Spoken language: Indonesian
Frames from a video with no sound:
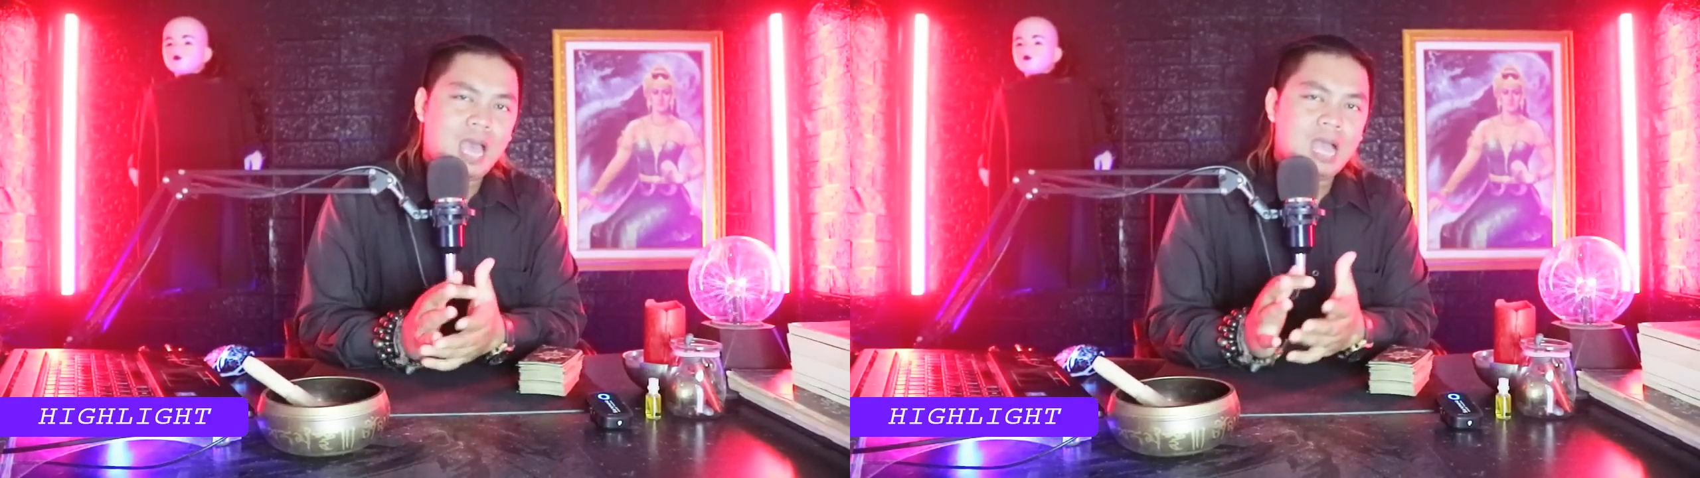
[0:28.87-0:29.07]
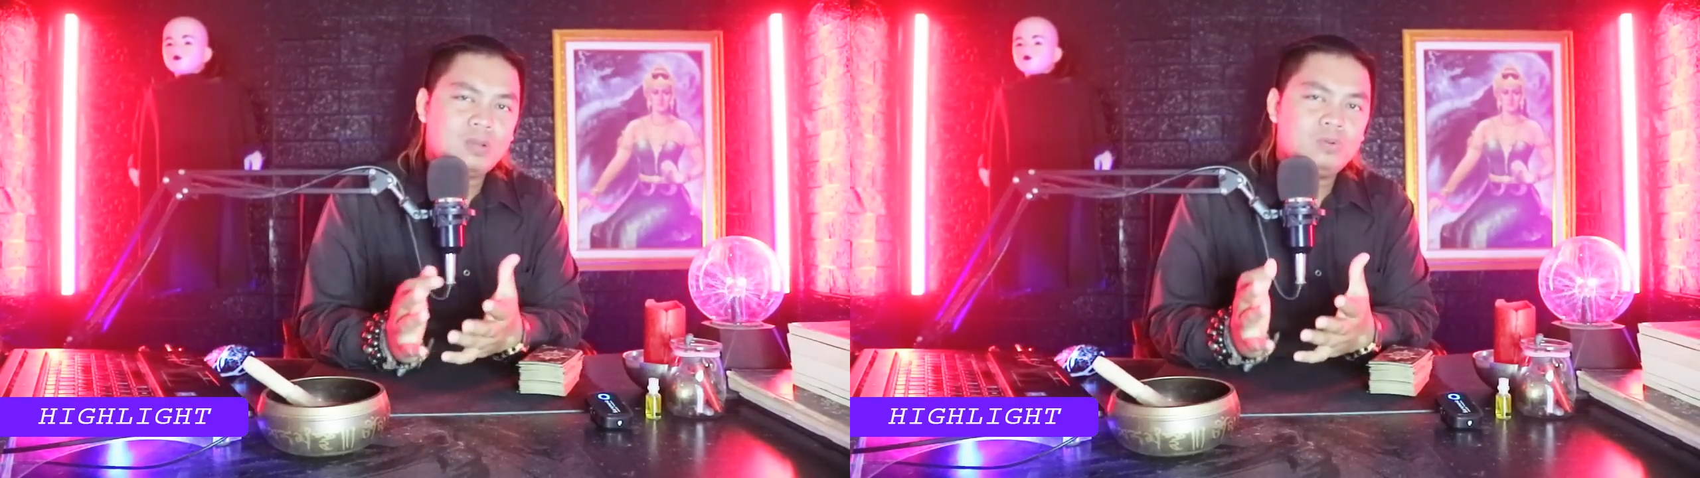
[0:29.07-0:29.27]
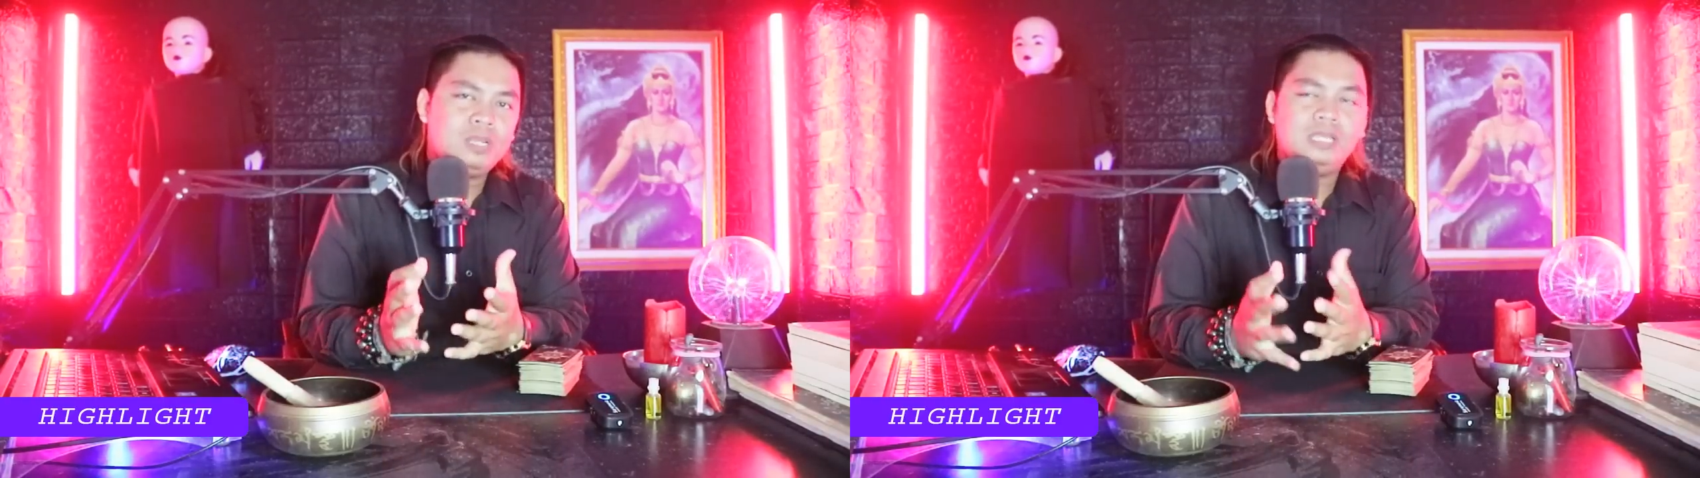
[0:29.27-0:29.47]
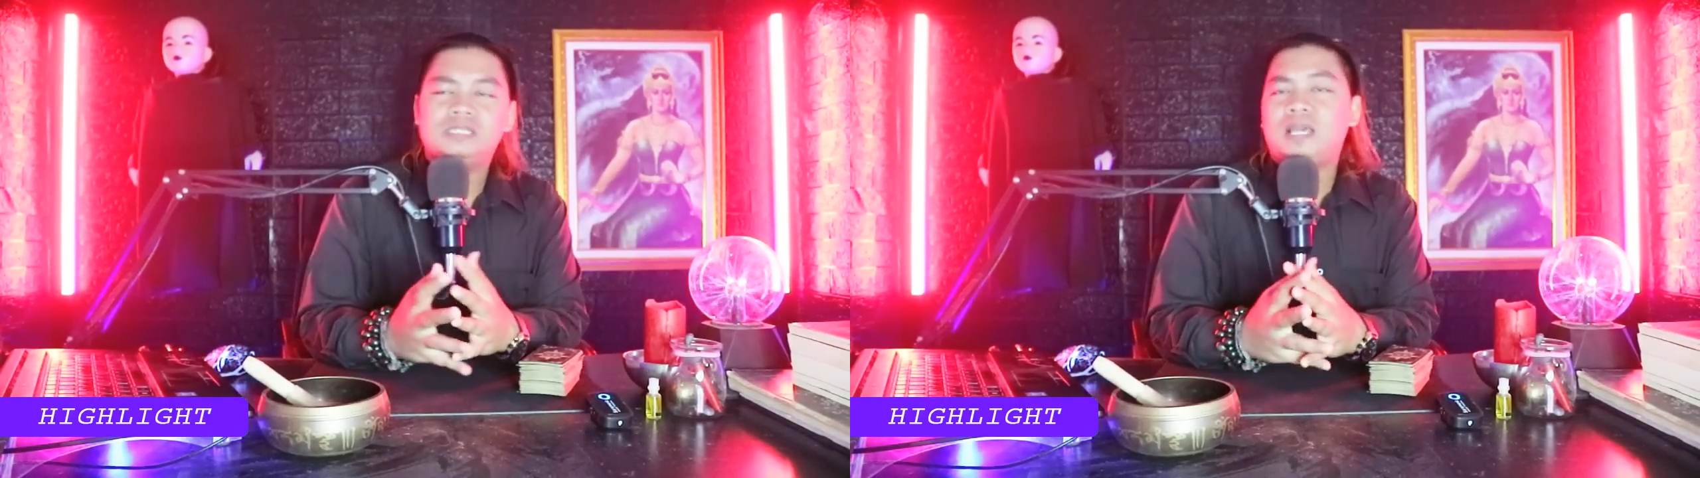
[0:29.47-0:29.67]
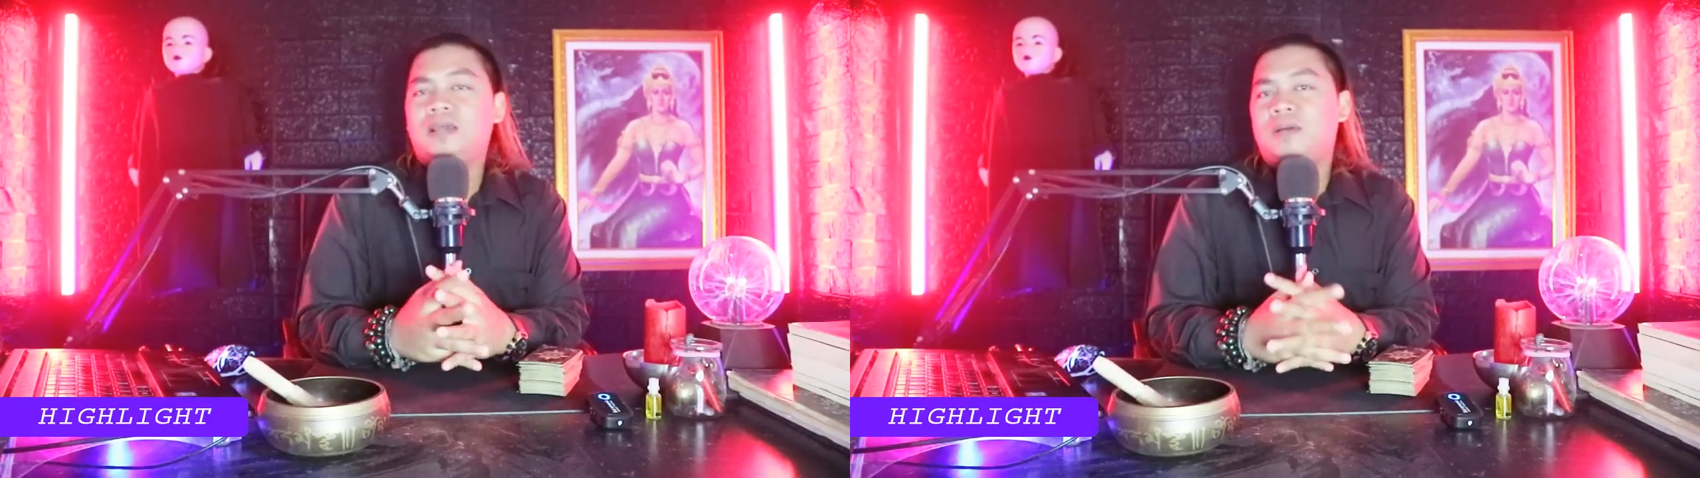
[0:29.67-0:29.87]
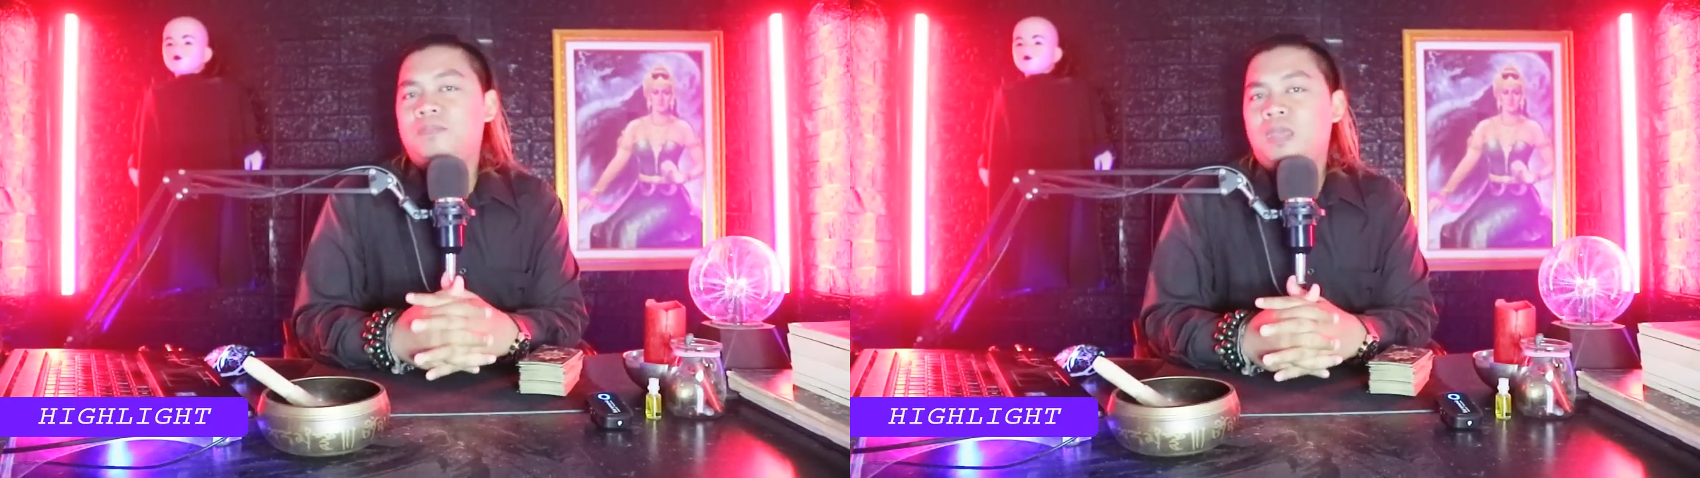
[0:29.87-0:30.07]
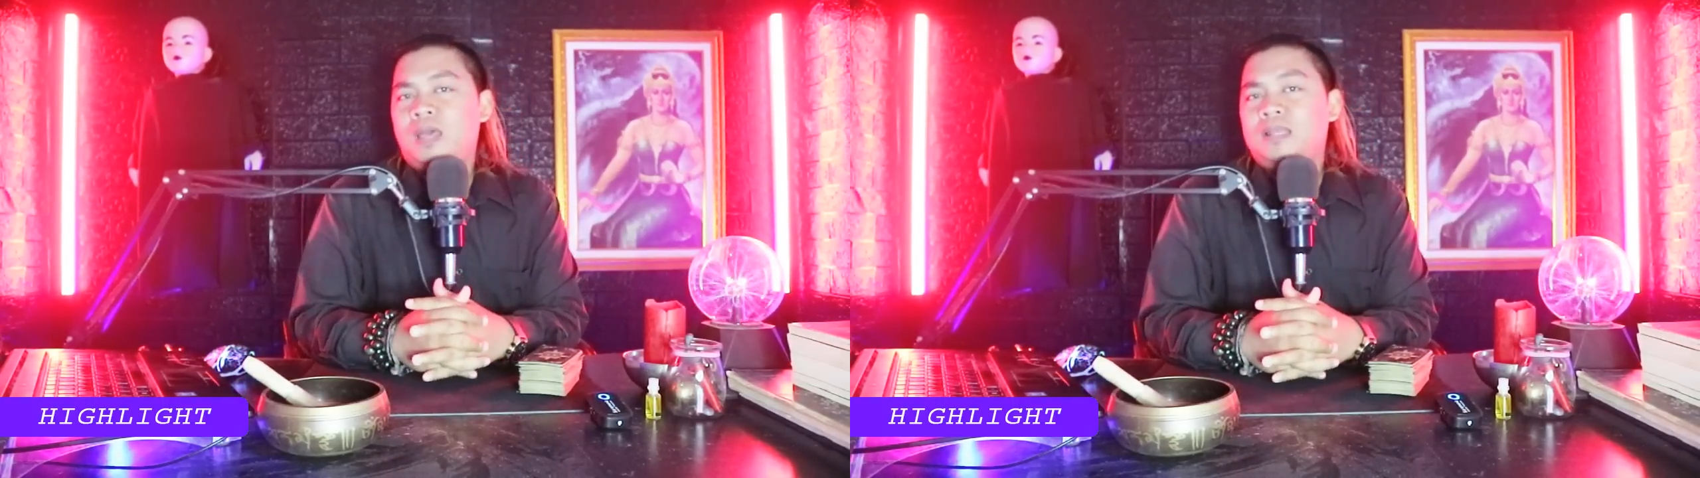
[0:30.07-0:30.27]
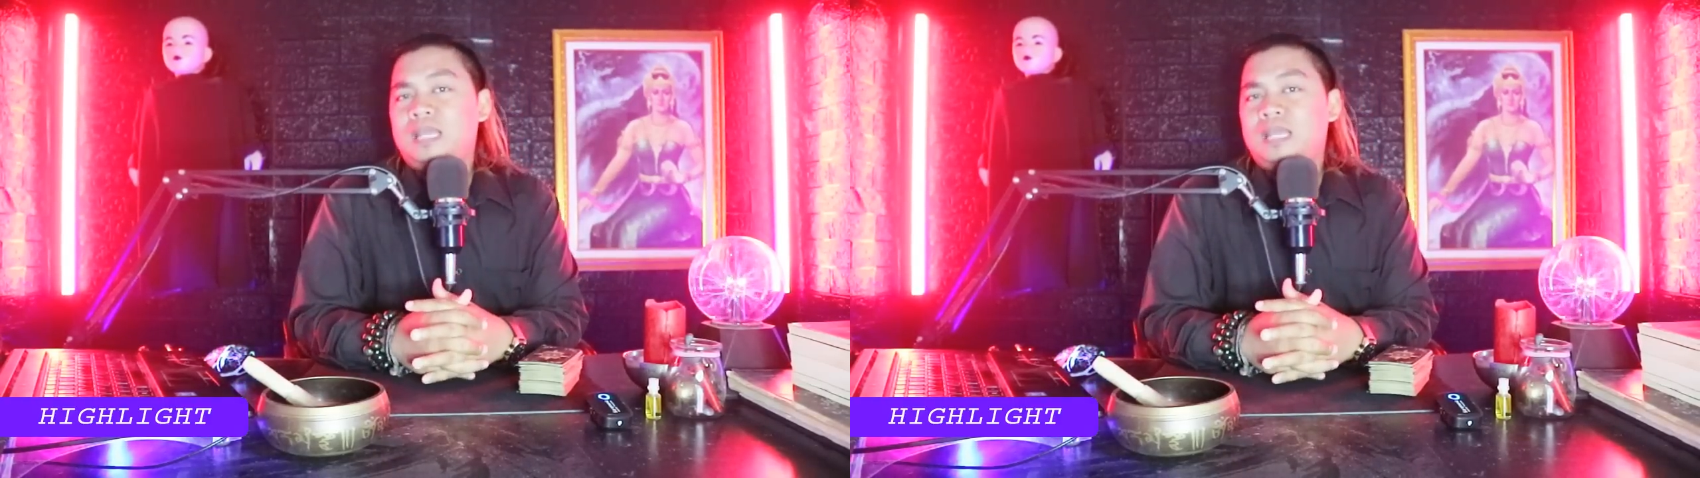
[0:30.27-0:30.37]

akun Instagramnya